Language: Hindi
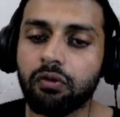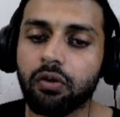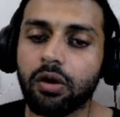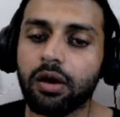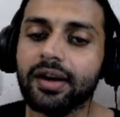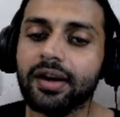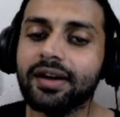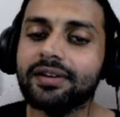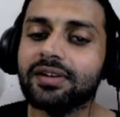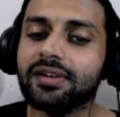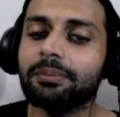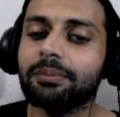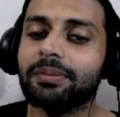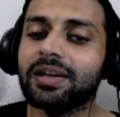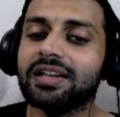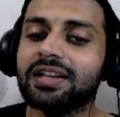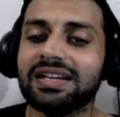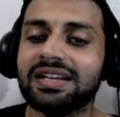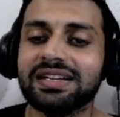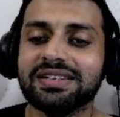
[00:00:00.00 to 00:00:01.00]
वॉलेट्स हमने
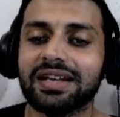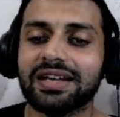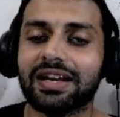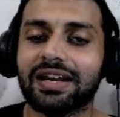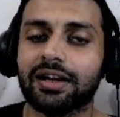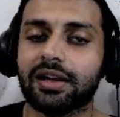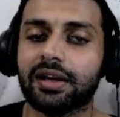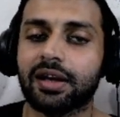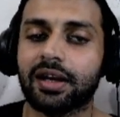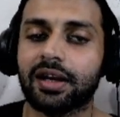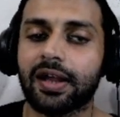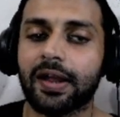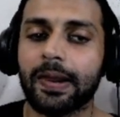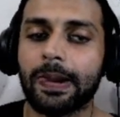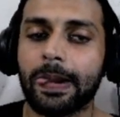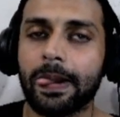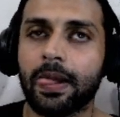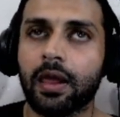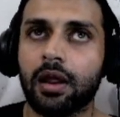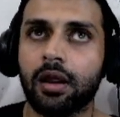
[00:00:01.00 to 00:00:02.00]
ये चेक करने हैं
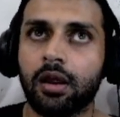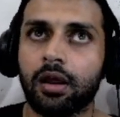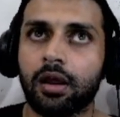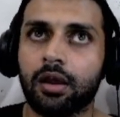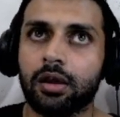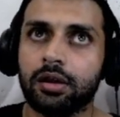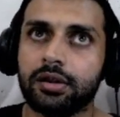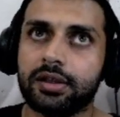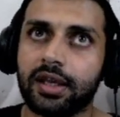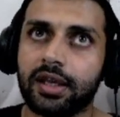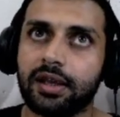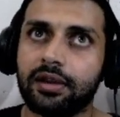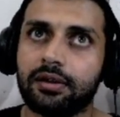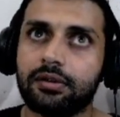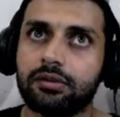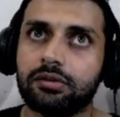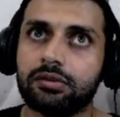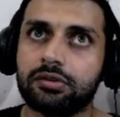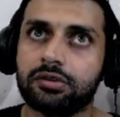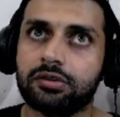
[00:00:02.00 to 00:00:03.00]
कि
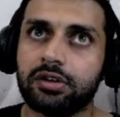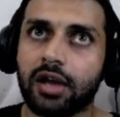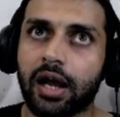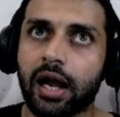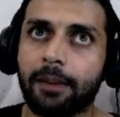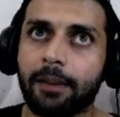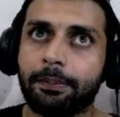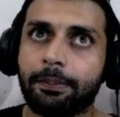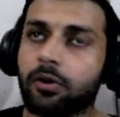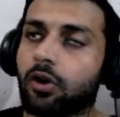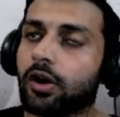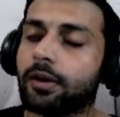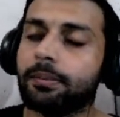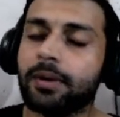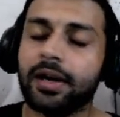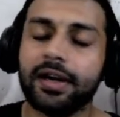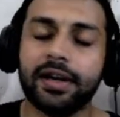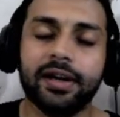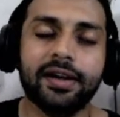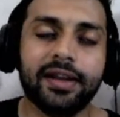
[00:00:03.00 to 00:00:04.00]
आप कॉइन
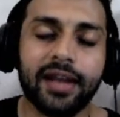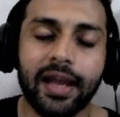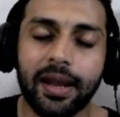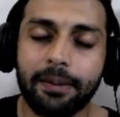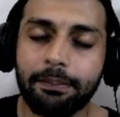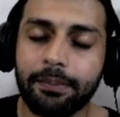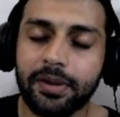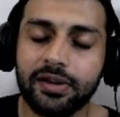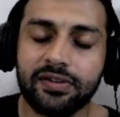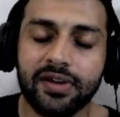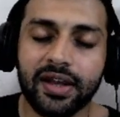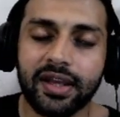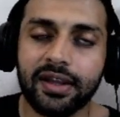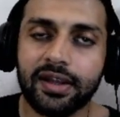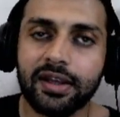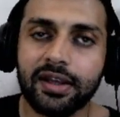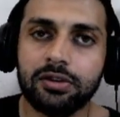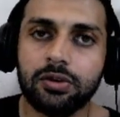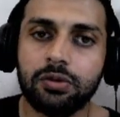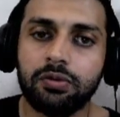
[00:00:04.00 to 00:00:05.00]
मार्केट कैप में जाएंगे तो